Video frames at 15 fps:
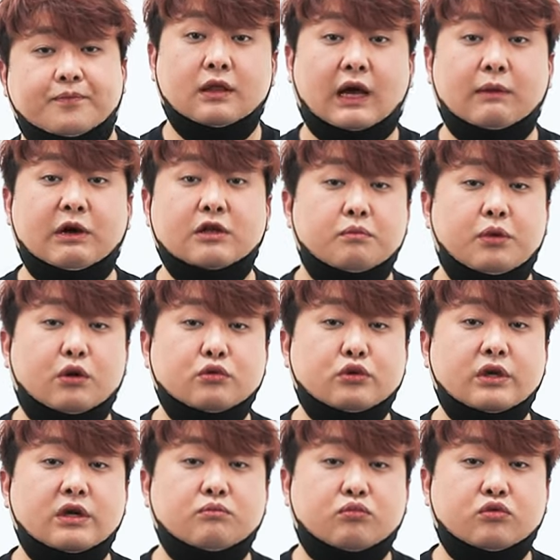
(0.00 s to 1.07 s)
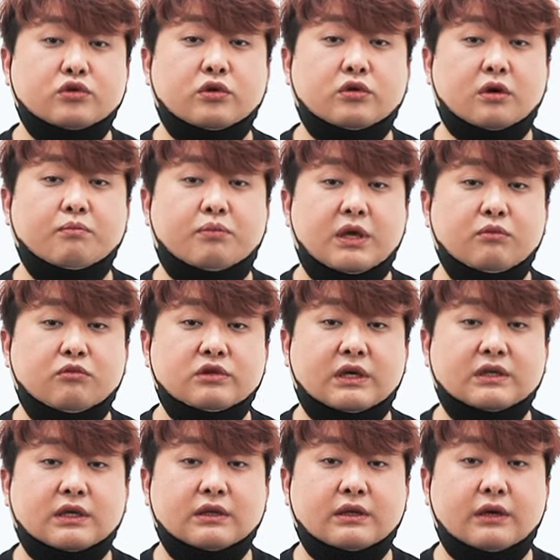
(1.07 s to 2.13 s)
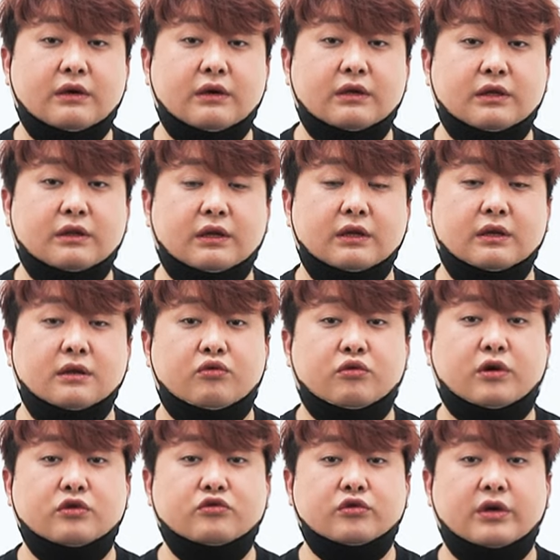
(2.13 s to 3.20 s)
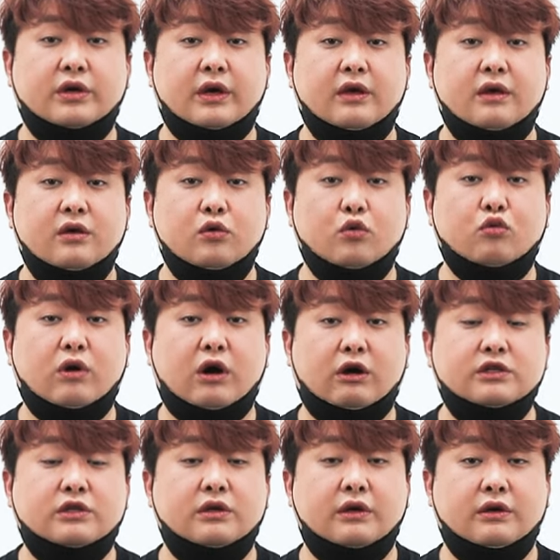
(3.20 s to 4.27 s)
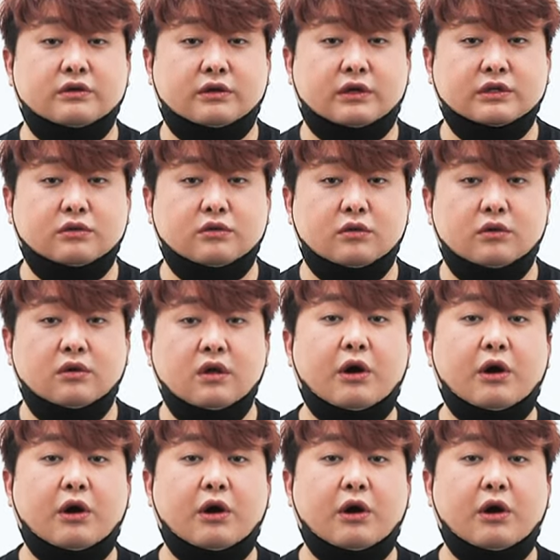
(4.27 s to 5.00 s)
다만 평소에는 무조건 비무장 상태여야 된다는 부커 중령의 요구가 관철되어져가지고